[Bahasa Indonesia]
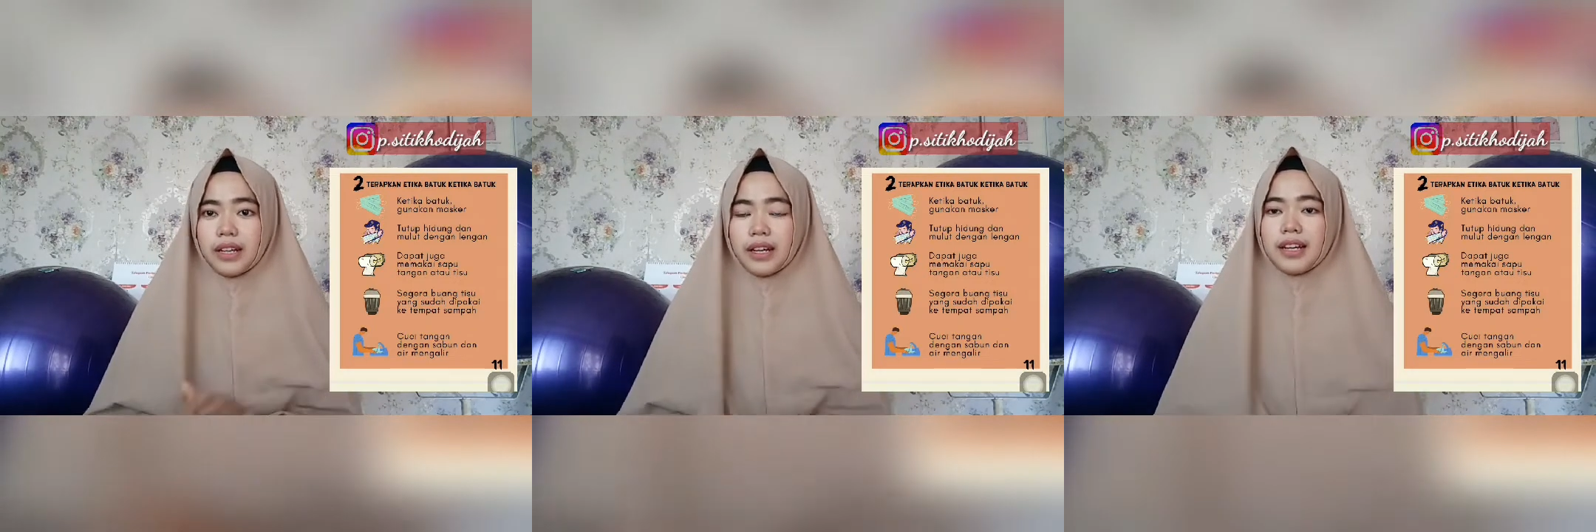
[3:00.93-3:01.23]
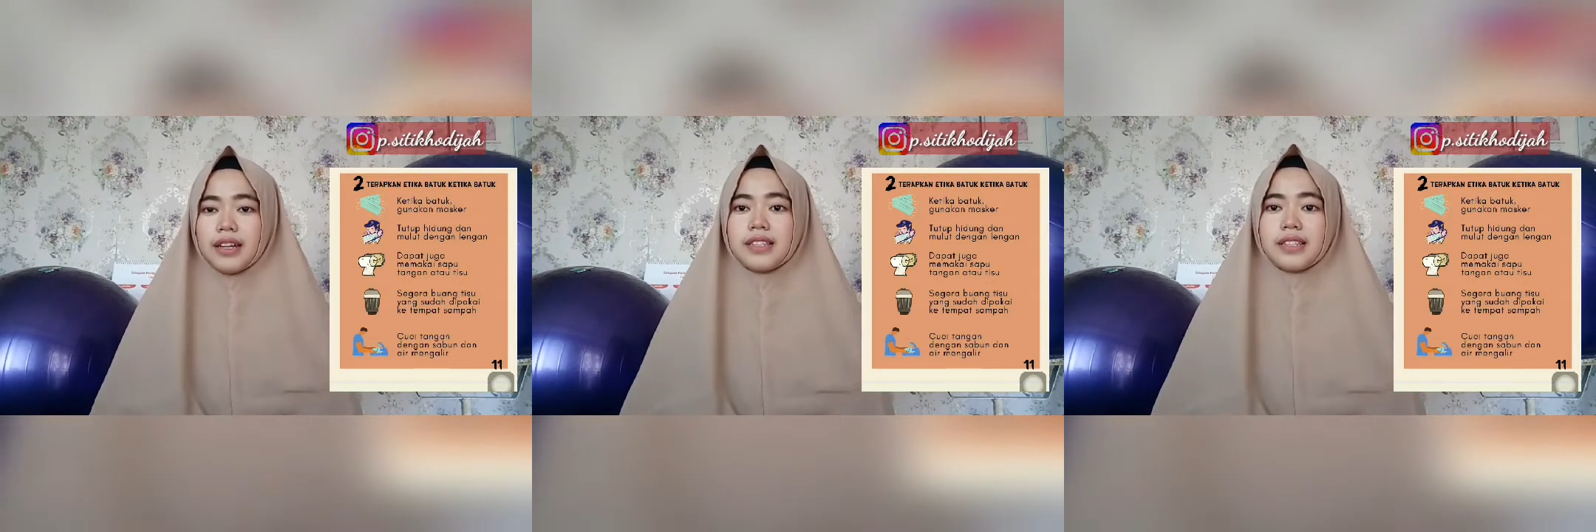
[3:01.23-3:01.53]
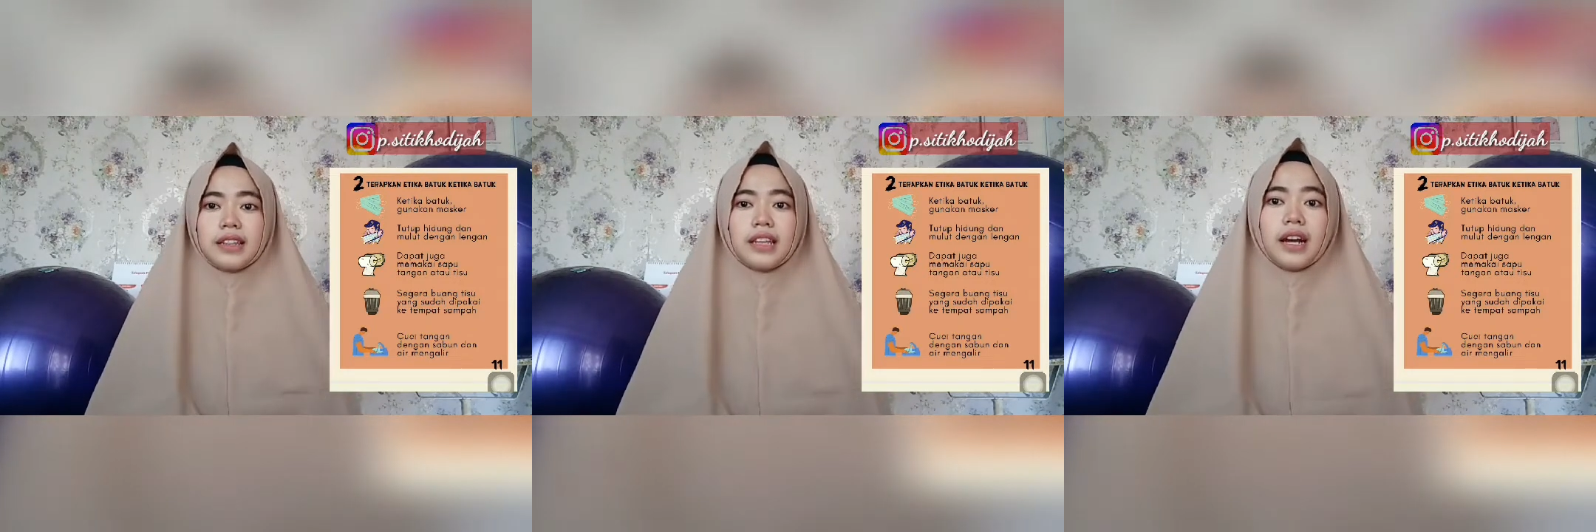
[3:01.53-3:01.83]
yang ada di
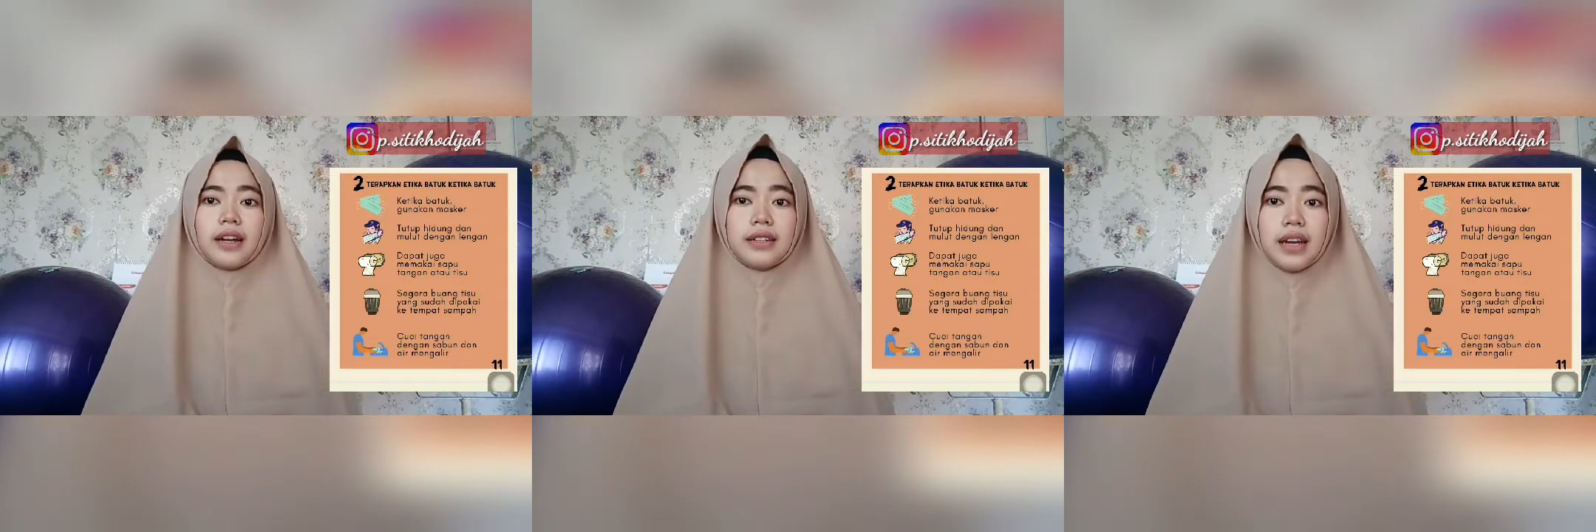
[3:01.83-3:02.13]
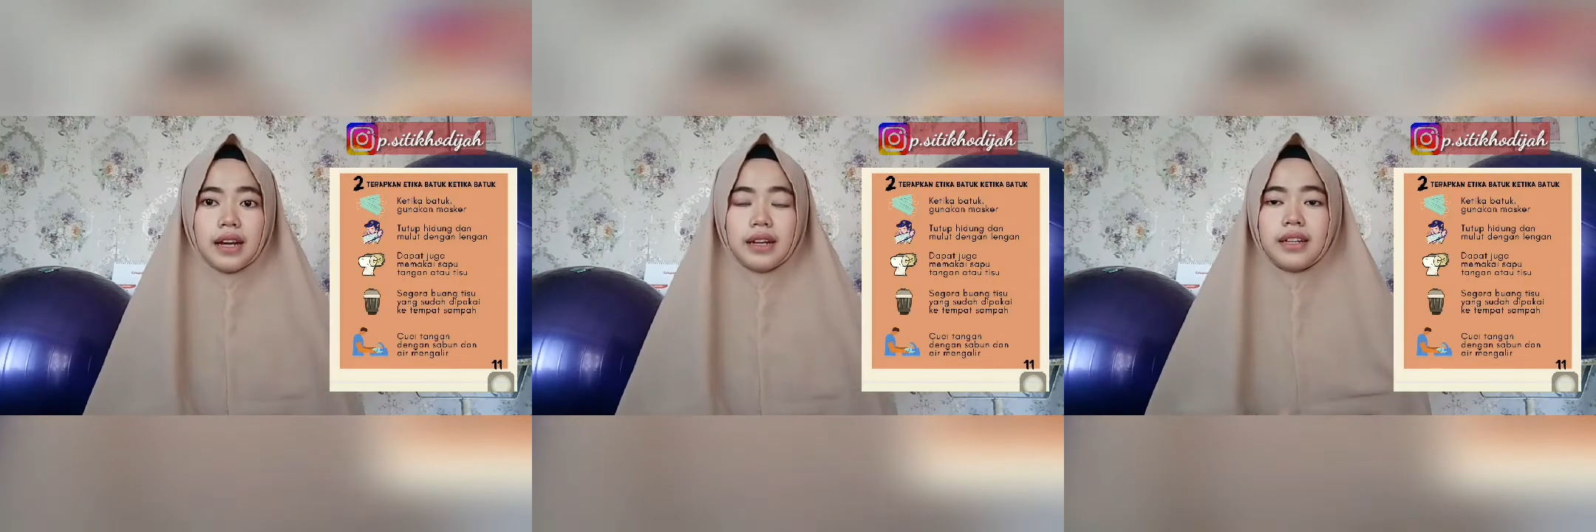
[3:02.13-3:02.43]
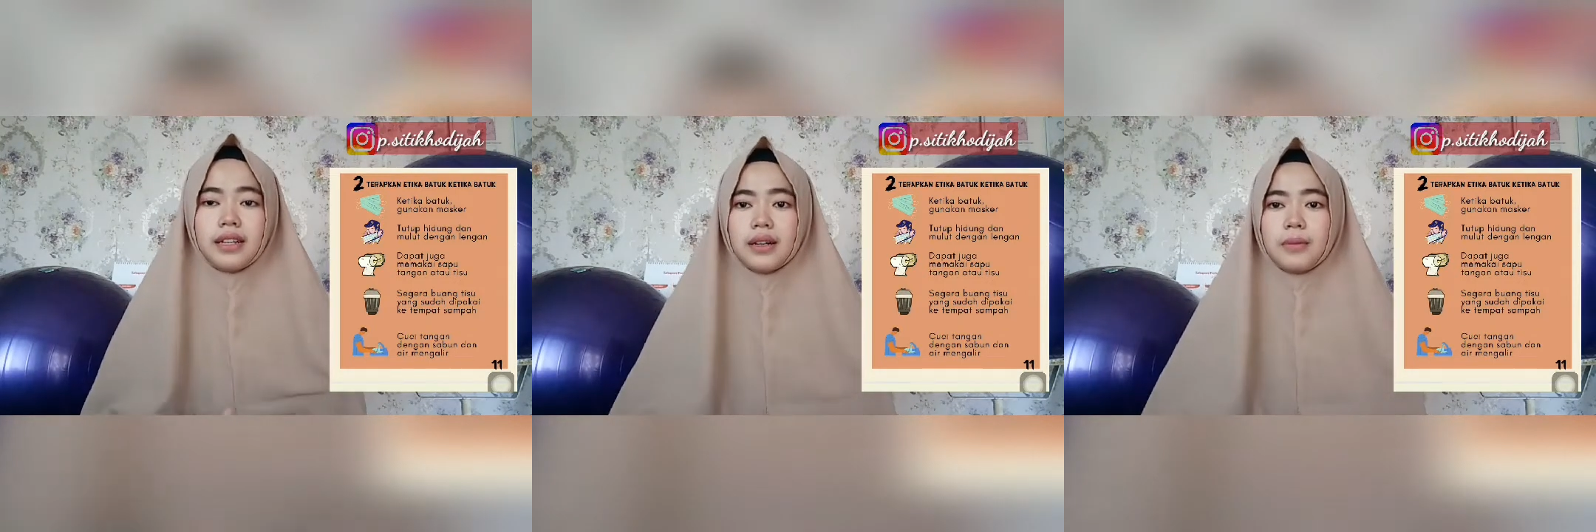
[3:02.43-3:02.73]
sekitar Anda.
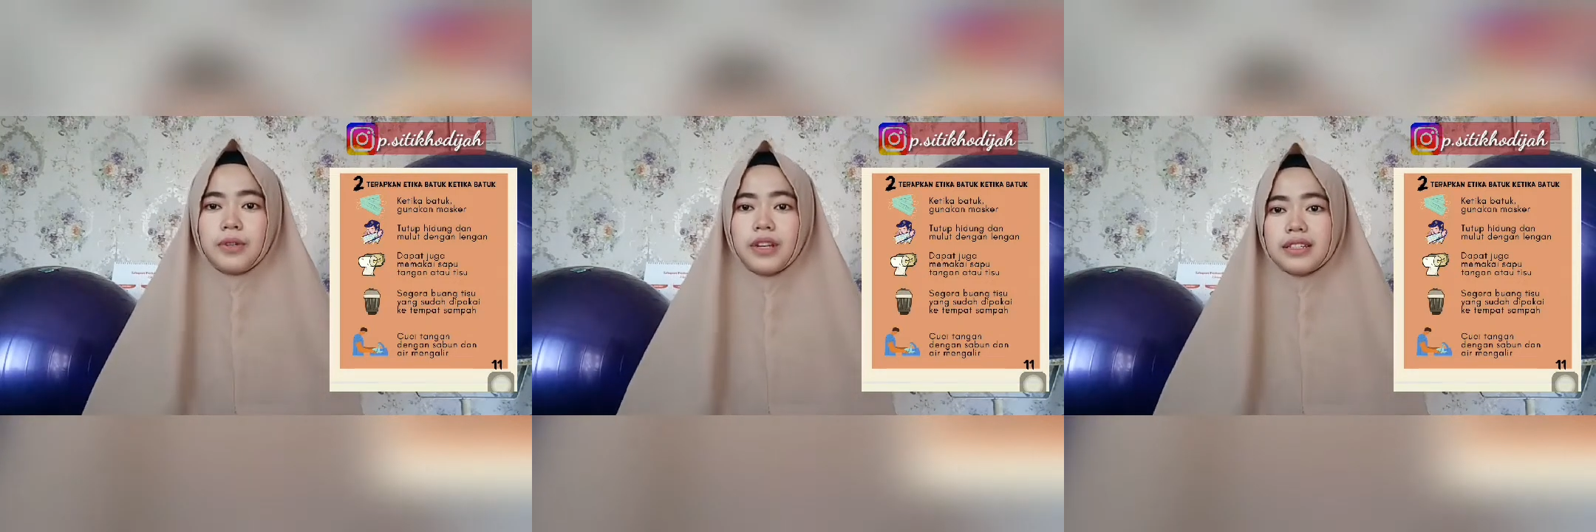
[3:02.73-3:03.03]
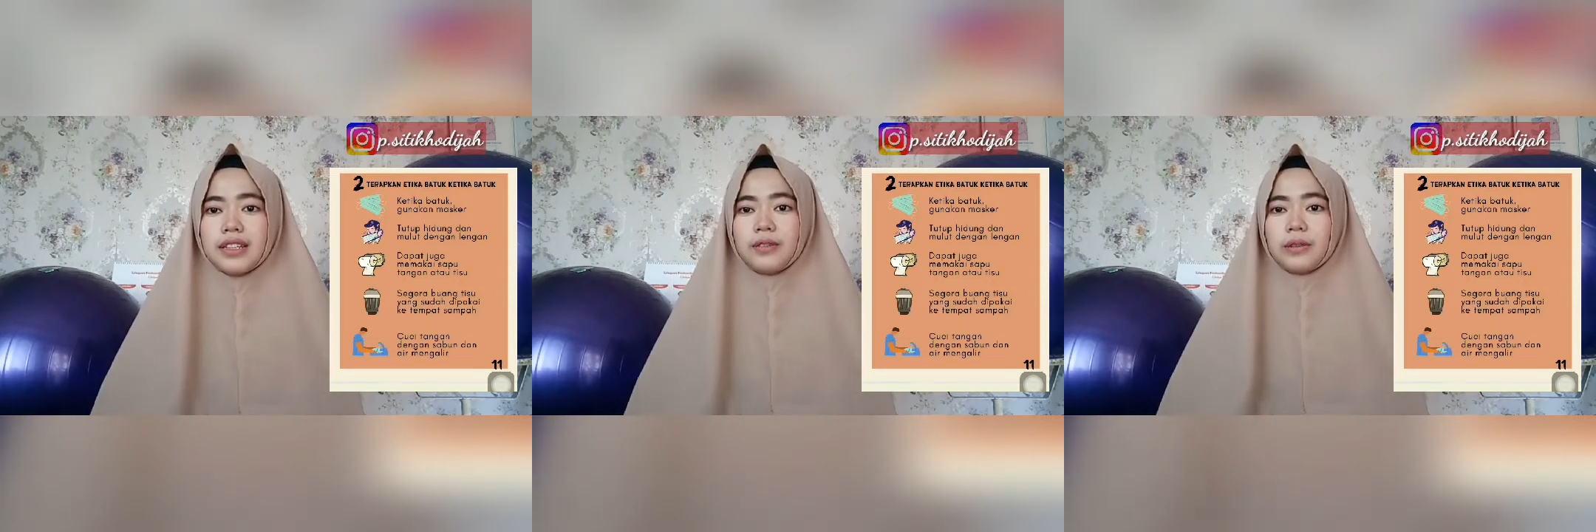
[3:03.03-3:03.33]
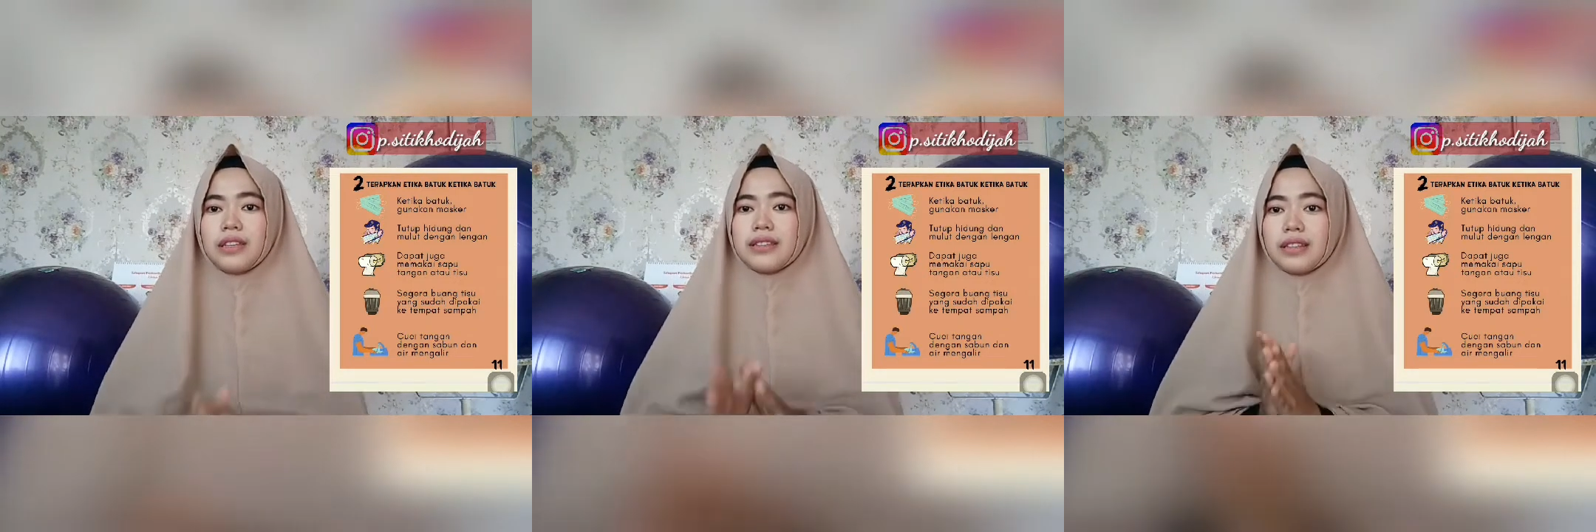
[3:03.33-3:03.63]
Kemudian
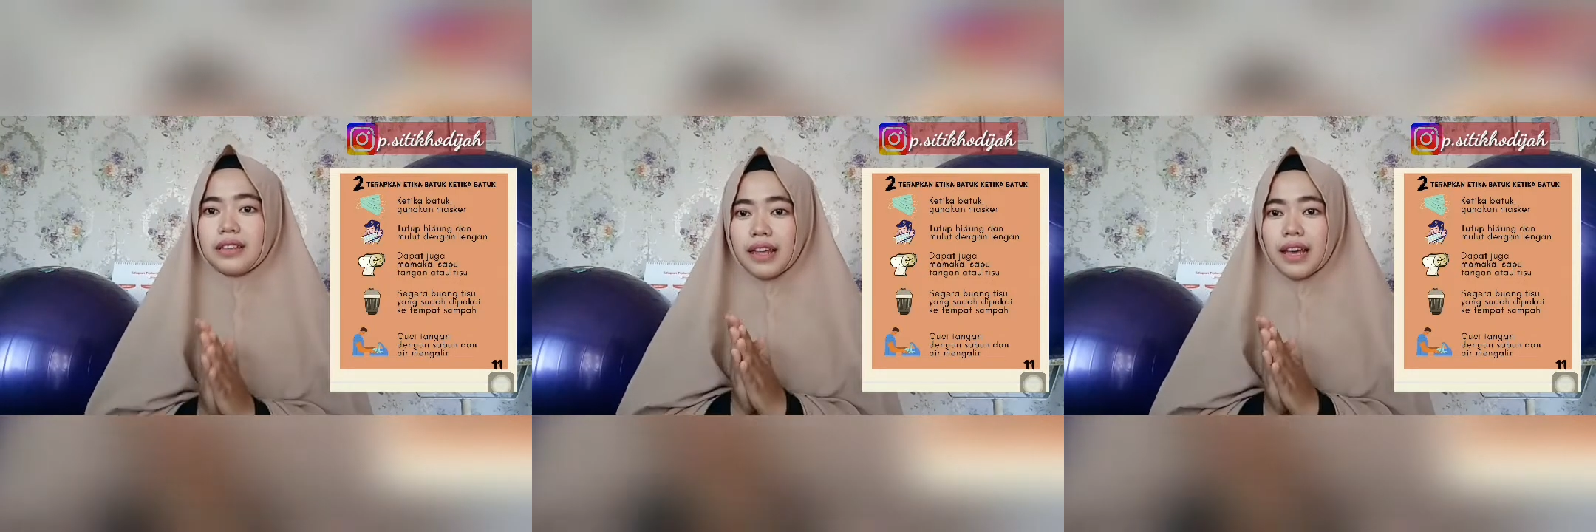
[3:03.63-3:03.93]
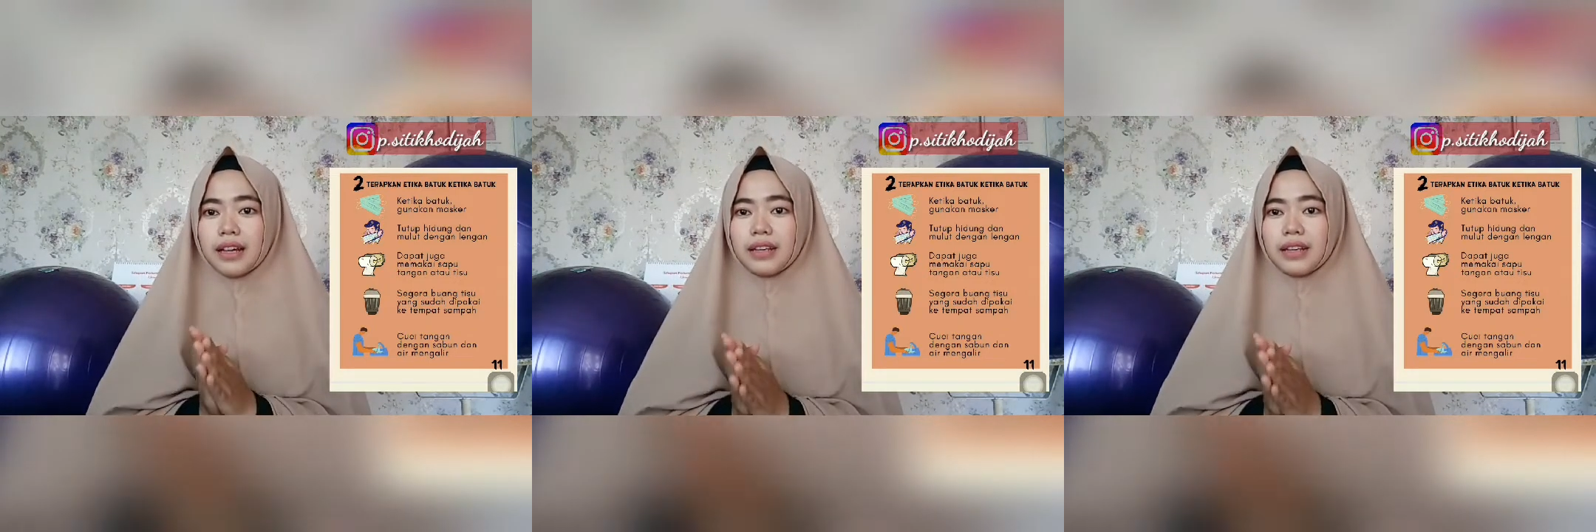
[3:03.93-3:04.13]
selanjutnya setelah